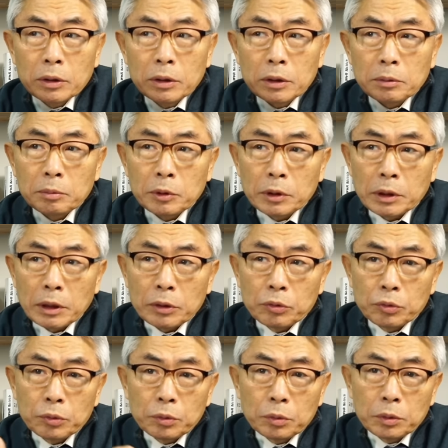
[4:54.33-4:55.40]
여러분께
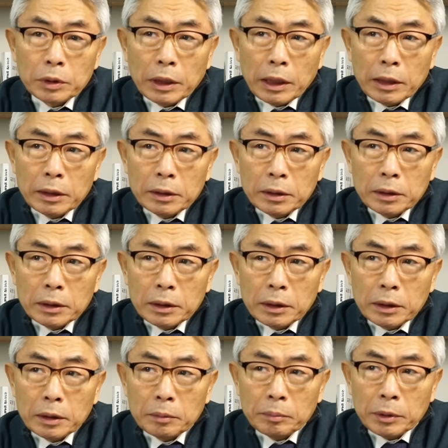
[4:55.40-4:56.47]
그러니까 쭉 얘기
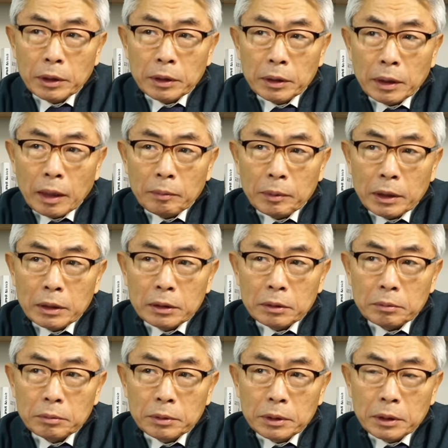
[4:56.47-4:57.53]
드리면 아마
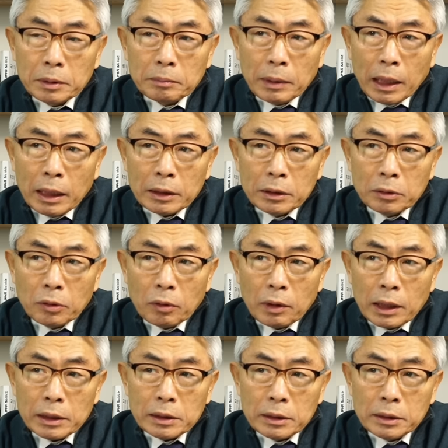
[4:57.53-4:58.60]
여러분들이 많이
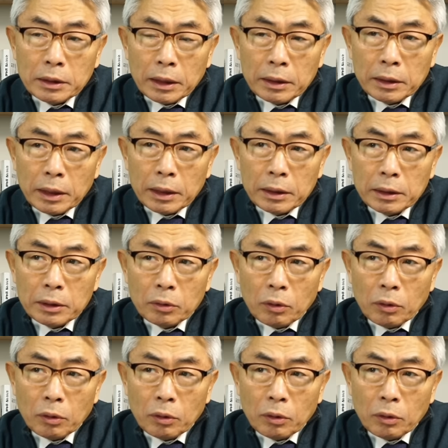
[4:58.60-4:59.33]
놀라실 텐데 이